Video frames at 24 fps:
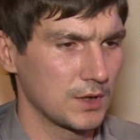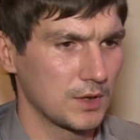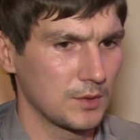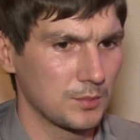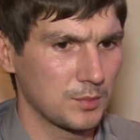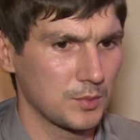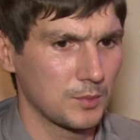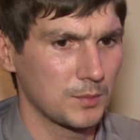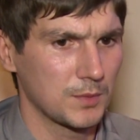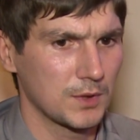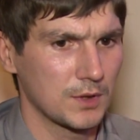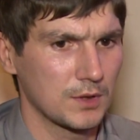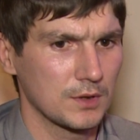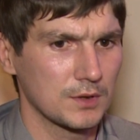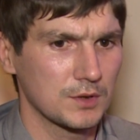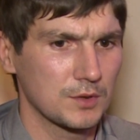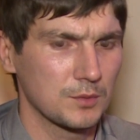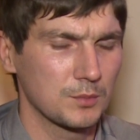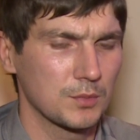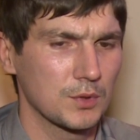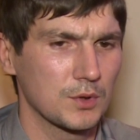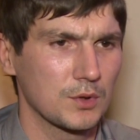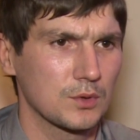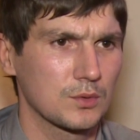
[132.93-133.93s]
Я померил
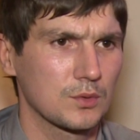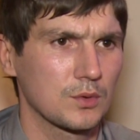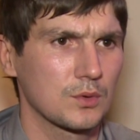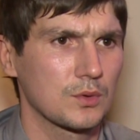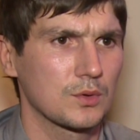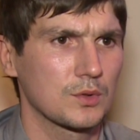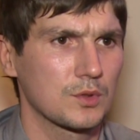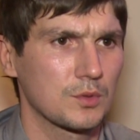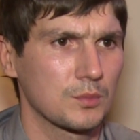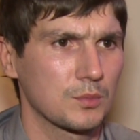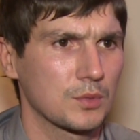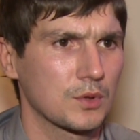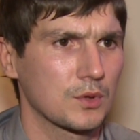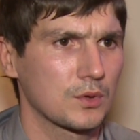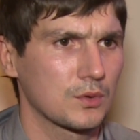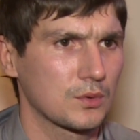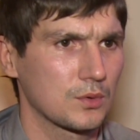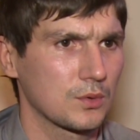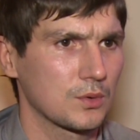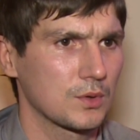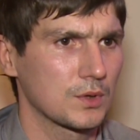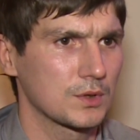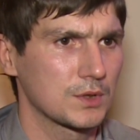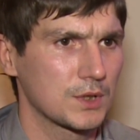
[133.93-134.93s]
температуру,
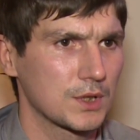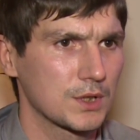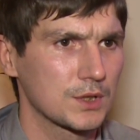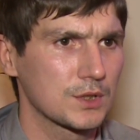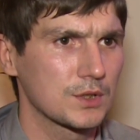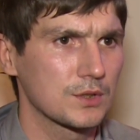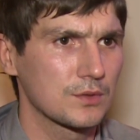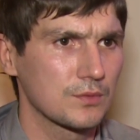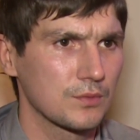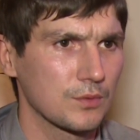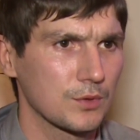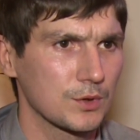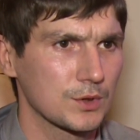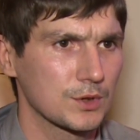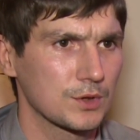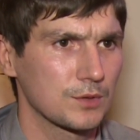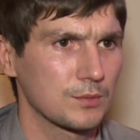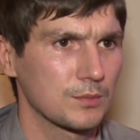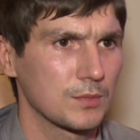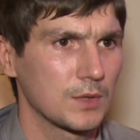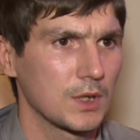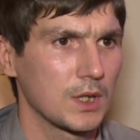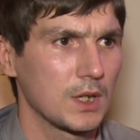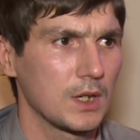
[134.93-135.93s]
температура 38.